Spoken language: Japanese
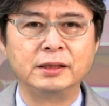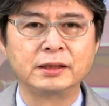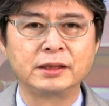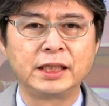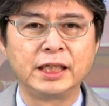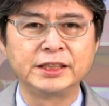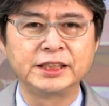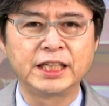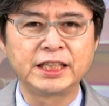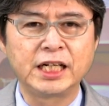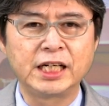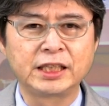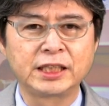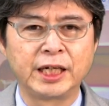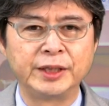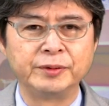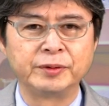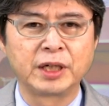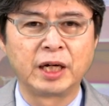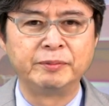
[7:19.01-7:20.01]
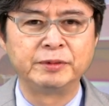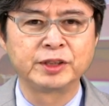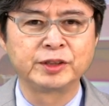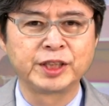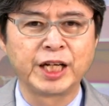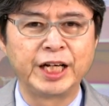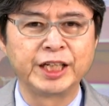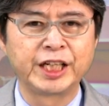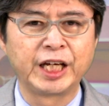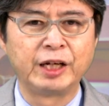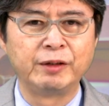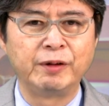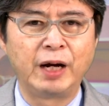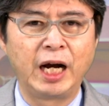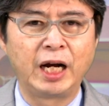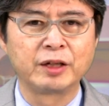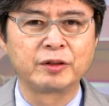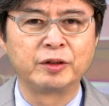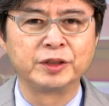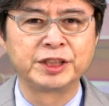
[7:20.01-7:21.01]
経済学科の科目体系
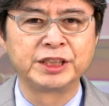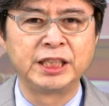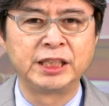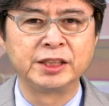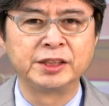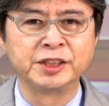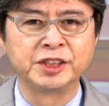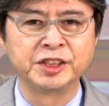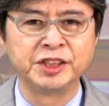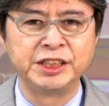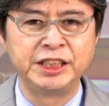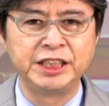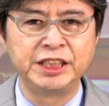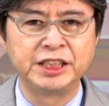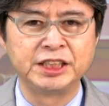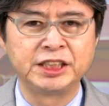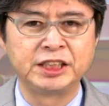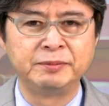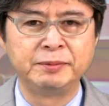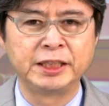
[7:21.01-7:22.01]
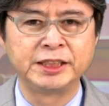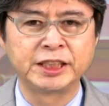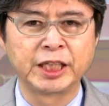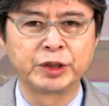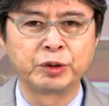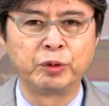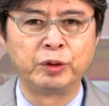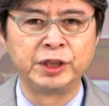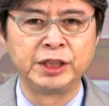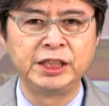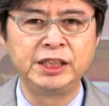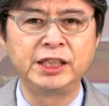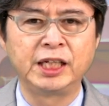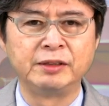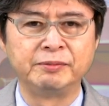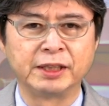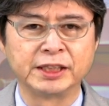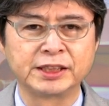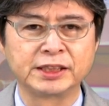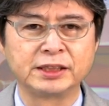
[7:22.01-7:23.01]
はこちらの図に示した通りになり
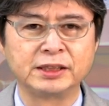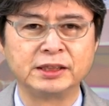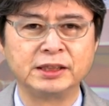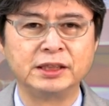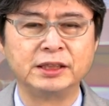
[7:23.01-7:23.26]
ます。